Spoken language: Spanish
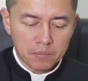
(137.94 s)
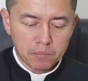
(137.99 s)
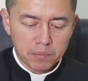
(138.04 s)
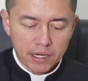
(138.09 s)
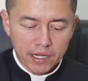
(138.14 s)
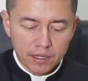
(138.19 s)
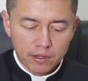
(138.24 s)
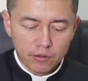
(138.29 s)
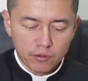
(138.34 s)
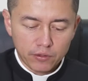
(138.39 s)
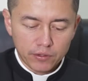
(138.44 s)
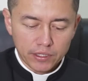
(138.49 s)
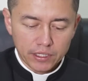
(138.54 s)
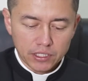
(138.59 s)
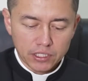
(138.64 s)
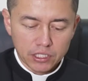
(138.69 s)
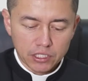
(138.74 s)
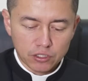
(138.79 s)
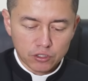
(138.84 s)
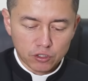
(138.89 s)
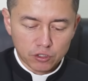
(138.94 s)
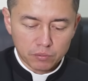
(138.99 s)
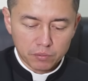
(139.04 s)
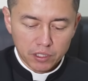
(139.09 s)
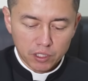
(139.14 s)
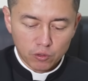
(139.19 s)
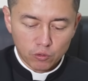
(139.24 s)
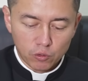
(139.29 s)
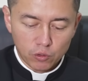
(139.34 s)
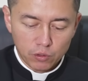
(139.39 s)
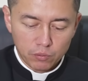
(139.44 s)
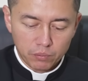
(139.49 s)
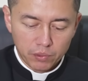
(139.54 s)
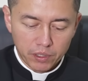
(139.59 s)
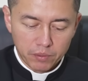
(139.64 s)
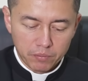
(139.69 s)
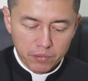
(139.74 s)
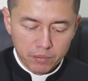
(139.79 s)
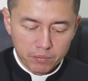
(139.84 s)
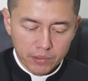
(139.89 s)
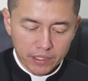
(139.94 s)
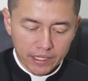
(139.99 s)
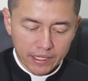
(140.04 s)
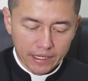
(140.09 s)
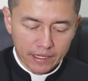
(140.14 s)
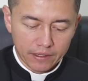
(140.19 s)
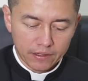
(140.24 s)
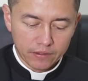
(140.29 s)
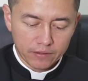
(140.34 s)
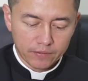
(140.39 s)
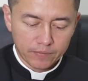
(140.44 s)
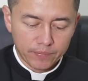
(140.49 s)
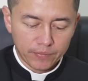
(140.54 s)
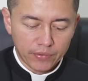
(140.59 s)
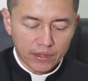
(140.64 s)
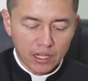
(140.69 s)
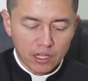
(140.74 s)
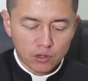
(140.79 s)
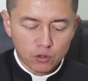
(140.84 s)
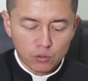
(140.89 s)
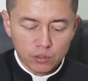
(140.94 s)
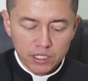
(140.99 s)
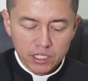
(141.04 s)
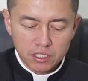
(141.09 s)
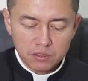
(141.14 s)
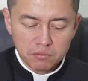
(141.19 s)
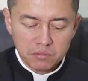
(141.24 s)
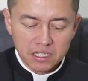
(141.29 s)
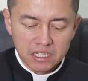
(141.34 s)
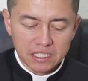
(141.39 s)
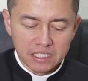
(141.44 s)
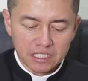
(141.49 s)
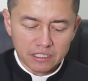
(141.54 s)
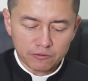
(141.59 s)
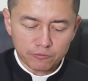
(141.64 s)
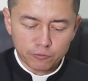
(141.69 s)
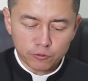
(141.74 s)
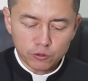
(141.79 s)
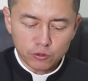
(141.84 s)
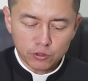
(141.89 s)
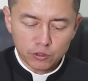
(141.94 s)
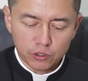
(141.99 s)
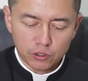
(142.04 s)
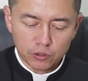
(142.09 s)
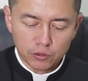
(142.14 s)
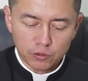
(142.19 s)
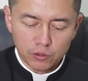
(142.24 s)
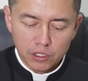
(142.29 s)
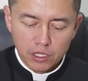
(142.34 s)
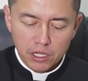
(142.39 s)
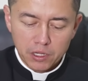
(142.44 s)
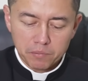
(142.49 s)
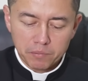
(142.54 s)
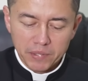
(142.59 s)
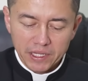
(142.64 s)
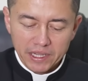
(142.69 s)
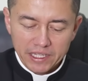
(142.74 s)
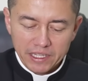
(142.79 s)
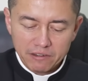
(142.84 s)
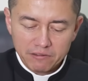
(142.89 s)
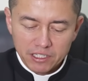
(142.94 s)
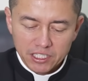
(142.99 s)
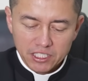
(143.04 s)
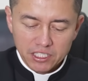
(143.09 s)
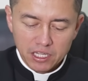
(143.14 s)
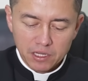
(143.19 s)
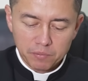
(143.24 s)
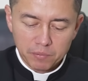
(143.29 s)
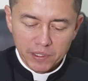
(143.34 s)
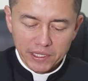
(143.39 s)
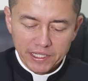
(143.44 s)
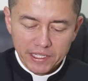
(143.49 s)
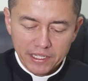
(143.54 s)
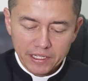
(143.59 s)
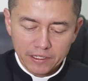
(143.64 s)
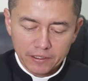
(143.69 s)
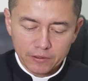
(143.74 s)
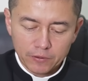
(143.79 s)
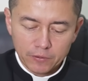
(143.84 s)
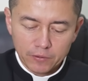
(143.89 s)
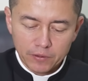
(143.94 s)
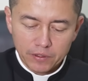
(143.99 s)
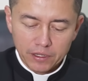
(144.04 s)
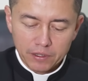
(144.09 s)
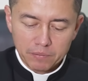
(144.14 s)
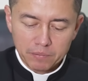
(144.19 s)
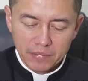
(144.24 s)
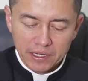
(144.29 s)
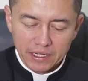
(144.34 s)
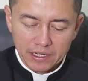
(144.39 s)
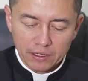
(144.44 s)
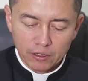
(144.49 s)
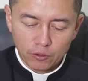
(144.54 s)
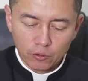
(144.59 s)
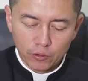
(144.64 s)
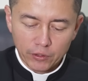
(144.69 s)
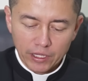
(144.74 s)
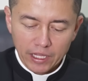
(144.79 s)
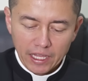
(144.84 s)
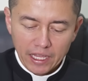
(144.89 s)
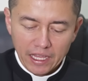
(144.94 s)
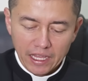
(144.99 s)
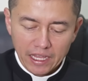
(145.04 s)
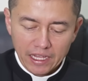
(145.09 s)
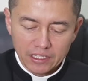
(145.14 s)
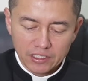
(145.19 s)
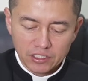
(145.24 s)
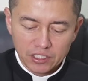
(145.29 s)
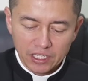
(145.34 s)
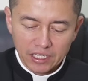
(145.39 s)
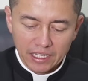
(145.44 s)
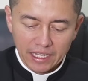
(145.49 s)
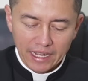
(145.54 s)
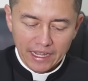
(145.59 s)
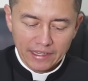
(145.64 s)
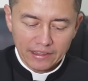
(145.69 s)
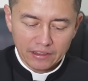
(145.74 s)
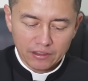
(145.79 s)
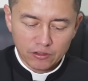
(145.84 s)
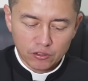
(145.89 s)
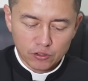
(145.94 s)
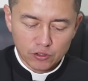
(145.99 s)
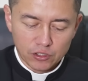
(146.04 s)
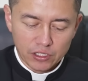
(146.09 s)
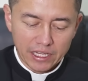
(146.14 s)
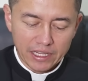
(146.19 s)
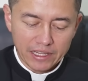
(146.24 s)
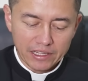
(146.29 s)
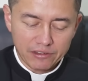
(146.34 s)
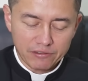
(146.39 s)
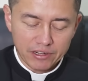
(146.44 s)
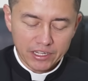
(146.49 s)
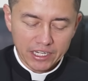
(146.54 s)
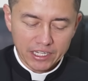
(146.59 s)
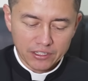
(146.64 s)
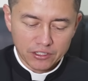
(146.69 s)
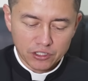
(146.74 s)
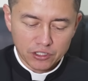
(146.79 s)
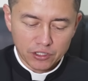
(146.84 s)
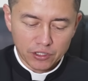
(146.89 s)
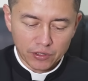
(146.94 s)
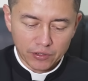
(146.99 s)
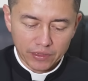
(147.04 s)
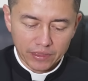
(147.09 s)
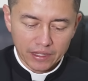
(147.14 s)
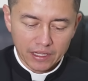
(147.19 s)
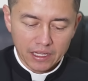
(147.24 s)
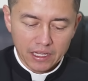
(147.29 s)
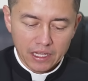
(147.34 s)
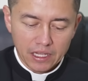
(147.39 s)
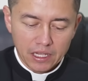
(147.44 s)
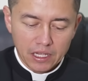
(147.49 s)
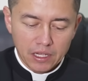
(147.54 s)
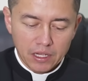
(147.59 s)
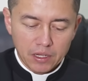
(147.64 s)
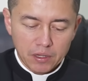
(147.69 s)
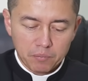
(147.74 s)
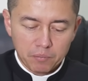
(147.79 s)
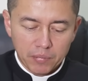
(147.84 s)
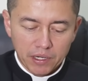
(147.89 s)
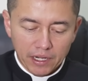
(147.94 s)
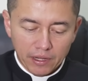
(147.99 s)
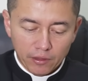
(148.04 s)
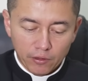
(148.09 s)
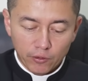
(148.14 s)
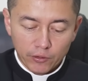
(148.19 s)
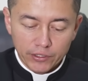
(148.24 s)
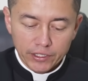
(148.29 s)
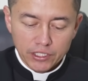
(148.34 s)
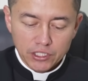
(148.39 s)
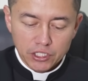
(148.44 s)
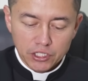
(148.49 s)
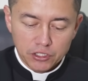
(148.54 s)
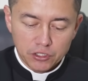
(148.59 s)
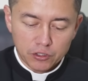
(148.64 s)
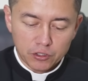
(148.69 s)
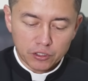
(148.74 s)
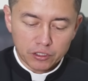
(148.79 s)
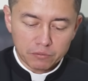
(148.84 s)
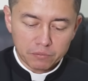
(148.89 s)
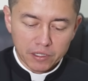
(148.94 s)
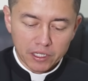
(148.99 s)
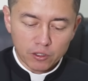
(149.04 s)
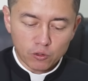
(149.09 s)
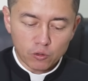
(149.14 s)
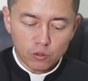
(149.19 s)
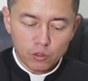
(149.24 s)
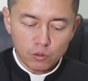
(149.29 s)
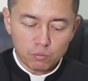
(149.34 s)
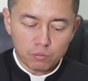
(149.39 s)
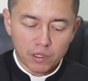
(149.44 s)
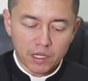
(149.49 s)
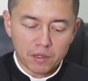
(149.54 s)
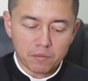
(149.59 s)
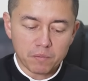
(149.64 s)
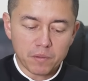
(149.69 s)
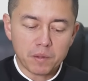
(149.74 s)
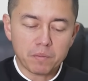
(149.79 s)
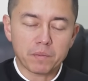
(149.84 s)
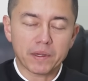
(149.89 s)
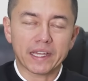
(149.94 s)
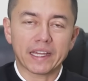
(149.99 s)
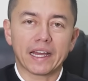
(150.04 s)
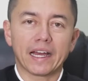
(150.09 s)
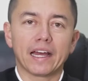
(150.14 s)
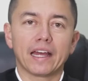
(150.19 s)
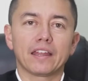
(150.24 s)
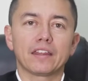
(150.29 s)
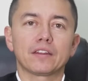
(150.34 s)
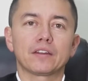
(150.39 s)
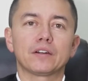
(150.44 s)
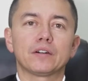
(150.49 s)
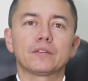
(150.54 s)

Perdona, Señor, mi culpa y mi pecado. Tú eres mi refugio, me libras del peligro, me rodeas de cantos de liberación. Perdona, Señor, mi culpa y mi pecado.